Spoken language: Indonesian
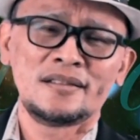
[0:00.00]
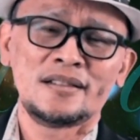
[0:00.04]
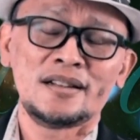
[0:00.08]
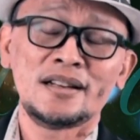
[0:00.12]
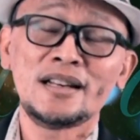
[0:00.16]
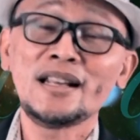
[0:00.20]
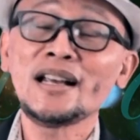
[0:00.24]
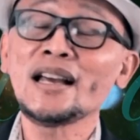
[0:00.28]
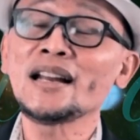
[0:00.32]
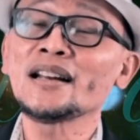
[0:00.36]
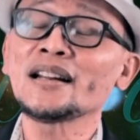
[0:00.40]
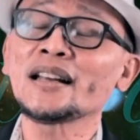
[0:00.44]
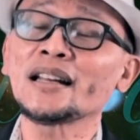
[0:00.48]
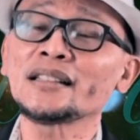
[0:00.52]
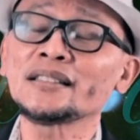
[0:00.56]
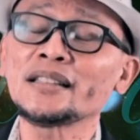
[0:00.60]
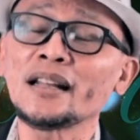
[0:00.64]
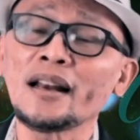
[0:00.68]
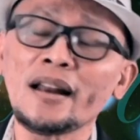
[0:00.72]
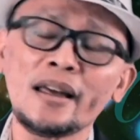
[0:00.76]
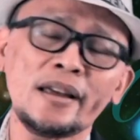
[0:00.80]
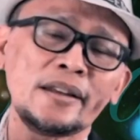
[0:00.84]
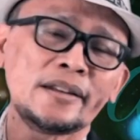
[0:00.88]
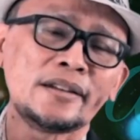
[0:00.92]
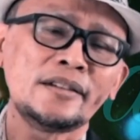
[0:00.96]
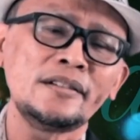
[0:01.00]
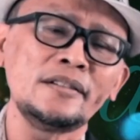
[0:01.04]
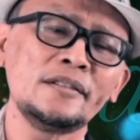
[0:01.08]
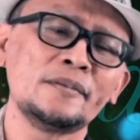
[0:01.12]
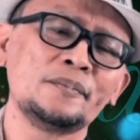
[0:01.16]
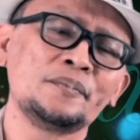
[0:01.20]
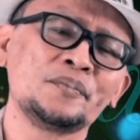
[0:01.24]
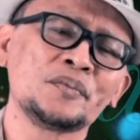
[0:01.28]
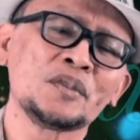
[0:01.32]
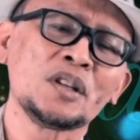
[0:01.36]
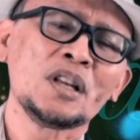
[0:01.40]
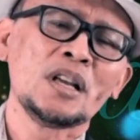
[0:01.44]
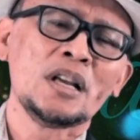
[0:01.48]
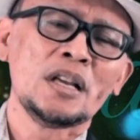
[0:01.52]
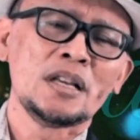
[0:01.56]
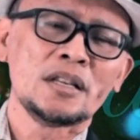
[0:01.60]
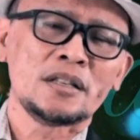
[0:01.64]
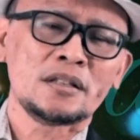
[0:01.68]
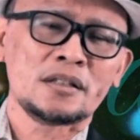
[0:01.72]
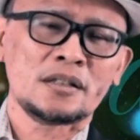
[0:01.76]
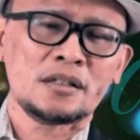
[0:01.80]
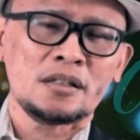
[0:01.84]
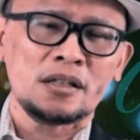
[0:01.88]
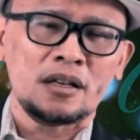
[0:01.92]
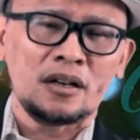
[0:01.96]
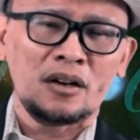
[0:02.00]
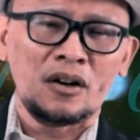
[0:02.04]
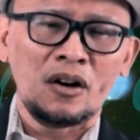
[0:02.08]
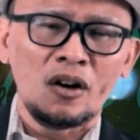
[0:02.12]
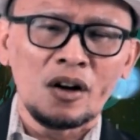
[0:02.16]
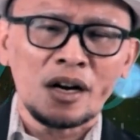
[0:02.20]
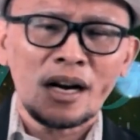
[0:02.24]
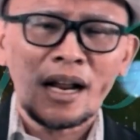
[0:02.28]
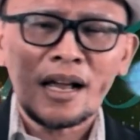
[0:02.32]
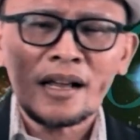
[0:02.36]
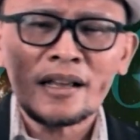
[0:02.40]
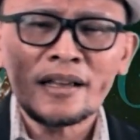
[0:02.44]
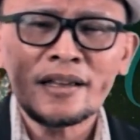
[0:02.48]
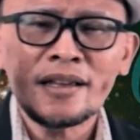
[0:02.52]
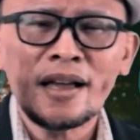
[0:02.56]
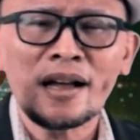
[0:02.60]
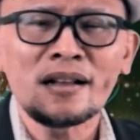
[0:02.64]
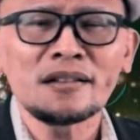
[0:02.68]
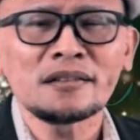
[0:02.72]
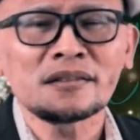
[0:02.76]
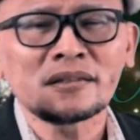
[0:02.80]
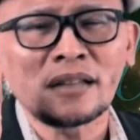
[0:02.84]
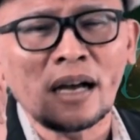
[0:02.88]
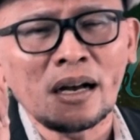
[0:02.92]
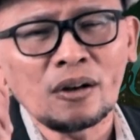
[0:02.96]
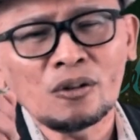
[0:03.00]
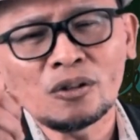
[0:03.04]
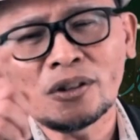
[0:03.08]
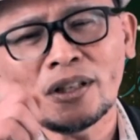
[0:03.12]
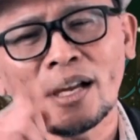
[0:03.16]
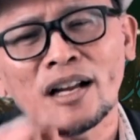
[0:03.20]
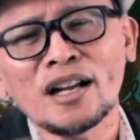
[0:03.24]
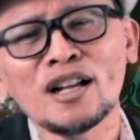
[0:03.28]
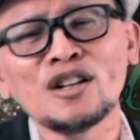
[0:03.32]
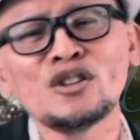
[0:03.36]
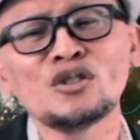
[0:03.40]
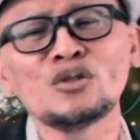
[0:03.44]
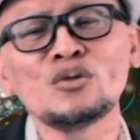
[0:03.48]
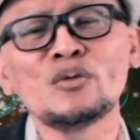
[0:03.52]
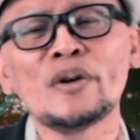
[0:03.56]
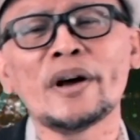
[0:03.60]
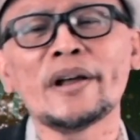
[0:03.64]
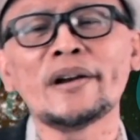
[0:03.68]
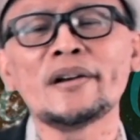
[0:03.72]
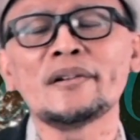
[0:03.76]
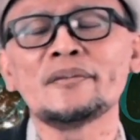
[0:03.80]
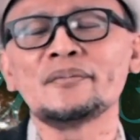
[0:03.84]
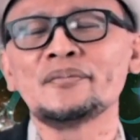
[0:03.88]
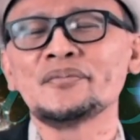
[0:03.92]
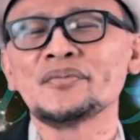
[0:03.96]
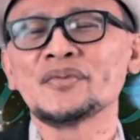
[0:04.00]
Dengan kata lain, seorang yang takut akan Tuhan,